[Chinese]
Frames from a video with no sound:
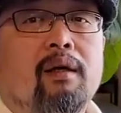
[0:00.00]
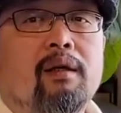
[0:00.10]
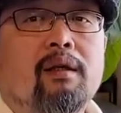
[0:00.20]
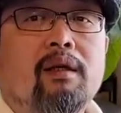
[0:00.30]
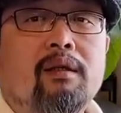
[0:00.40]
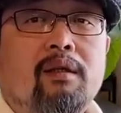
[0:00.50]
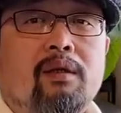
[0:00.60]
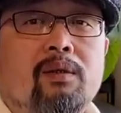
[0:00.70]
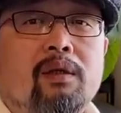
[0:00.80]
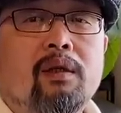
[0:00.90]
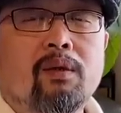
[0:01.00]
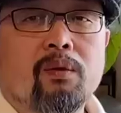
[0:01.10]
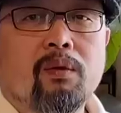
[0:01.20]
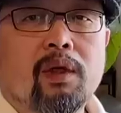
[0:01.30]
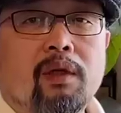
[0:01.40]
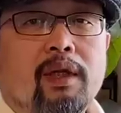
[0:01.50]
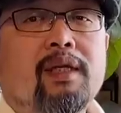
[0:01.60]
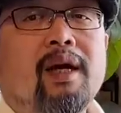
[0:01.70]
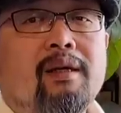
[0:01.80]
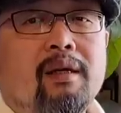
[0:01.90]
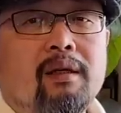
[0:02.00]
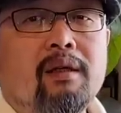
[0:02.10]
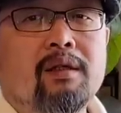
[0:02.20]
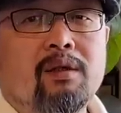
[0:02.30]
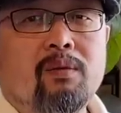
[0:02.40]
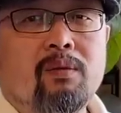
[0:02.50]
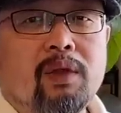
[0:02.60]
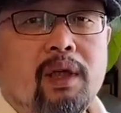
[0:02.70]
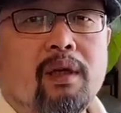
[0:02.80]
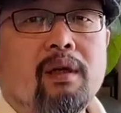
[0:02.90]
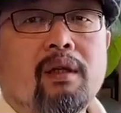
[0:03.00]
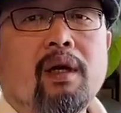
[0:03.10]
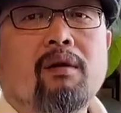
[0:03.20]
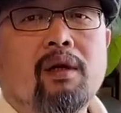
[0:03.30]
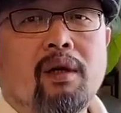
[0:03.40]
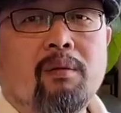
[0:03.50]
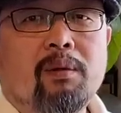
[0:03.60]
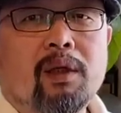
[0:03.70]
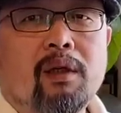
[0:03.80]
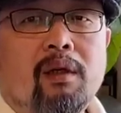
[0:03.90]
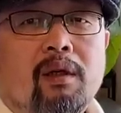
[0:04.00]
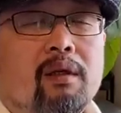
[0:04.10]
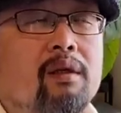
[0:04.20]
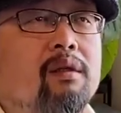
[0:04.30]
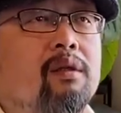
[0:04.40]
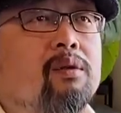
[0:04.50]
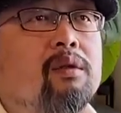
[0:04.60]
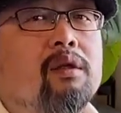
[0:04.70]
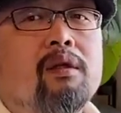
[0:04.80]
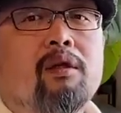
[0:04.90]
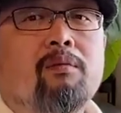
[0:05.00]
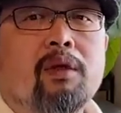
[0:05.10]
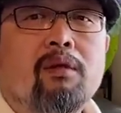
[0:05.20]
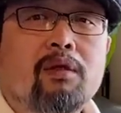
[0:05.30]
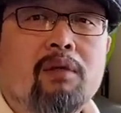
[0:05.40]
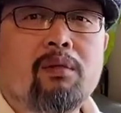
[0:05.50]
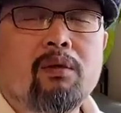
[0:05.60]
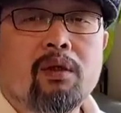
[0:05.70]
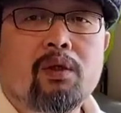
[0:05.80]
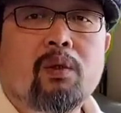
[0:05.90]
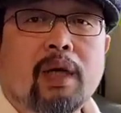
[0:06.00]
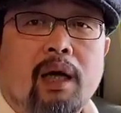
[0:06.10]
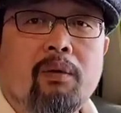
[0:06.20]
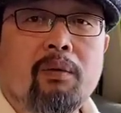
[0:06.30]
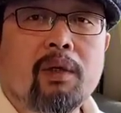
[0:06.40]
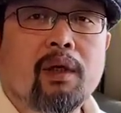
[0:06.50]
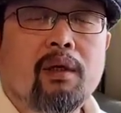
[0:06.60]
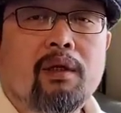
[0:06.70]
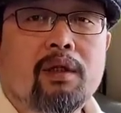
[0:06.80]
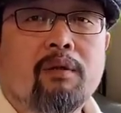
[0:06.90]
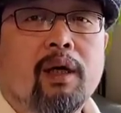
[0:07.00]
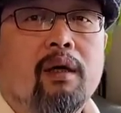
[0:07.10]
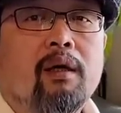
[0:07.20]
那你说能有多少？再加一个亿，十五亿到这儿了不是？那你说能怎么能有这么多的触达率呢？是吧？